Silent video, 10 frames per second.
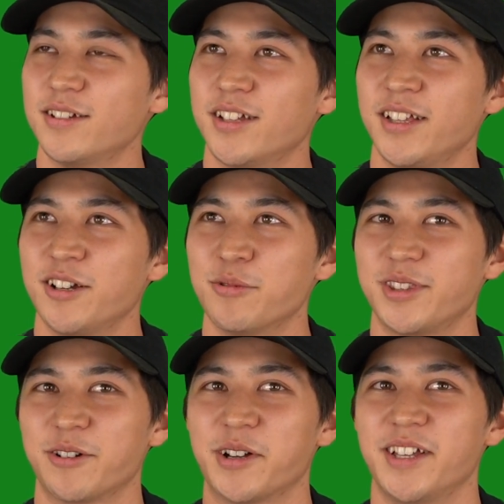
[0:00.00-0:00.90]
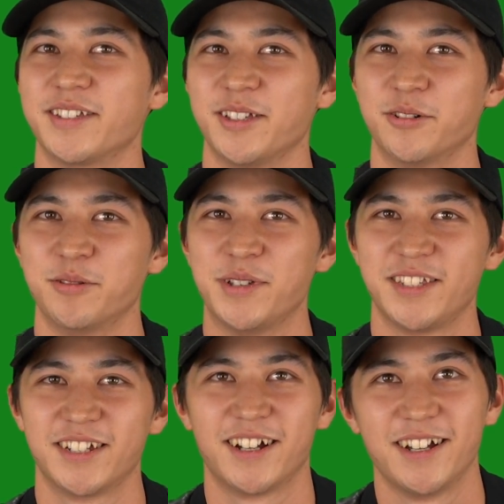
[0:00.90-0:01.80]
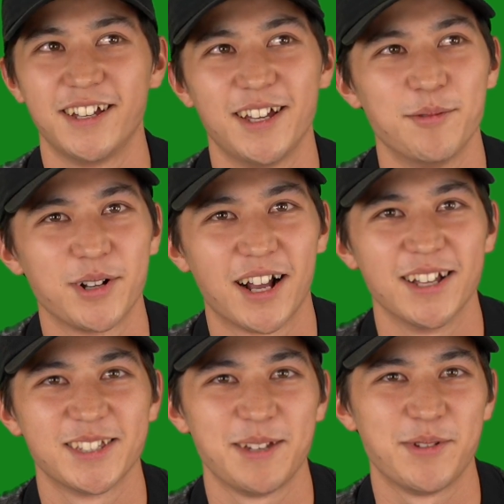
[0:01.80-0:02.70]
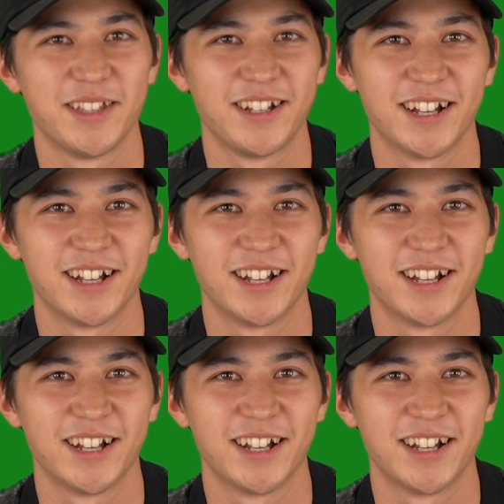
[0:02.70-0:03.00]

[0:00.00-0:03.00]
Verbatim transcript: 何を思ったかわかんないですけど、めっちゃ関西弁で